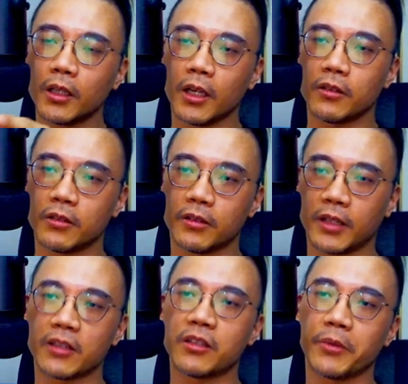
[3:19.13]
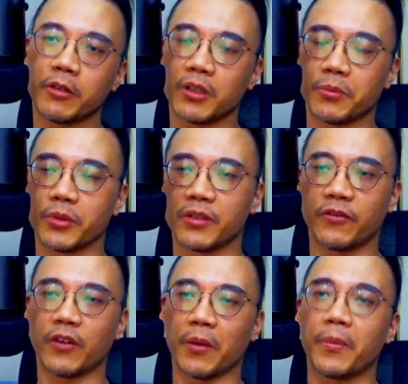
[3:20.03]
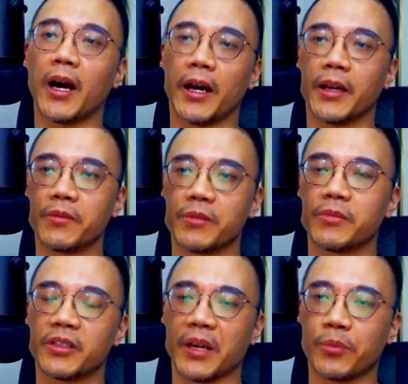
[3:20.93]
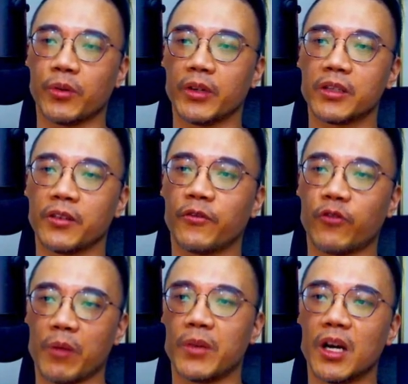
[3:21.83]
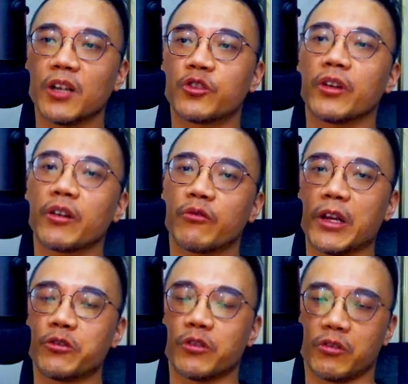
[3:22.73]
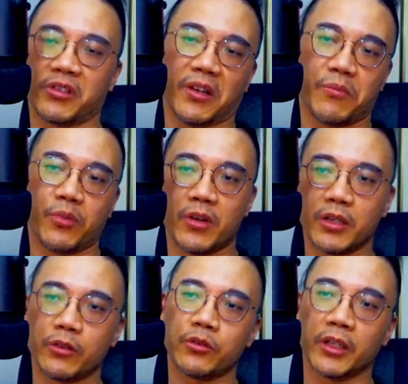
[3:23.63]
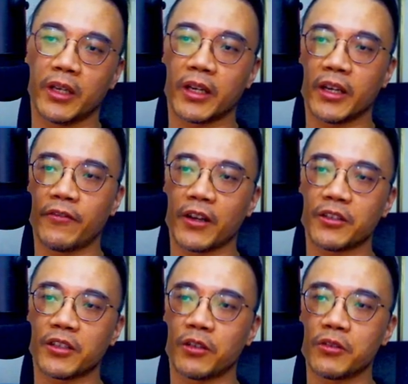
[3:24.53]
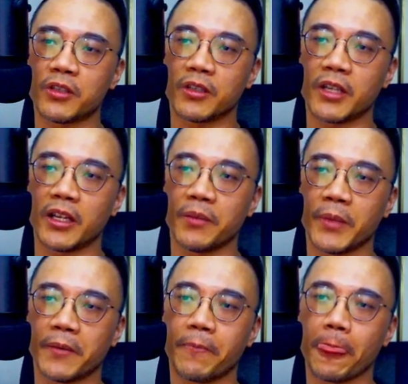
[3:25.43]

那但这边用的不是 from my standpoint，是 from a generational standpoint，所以你也可以放形容词在里面。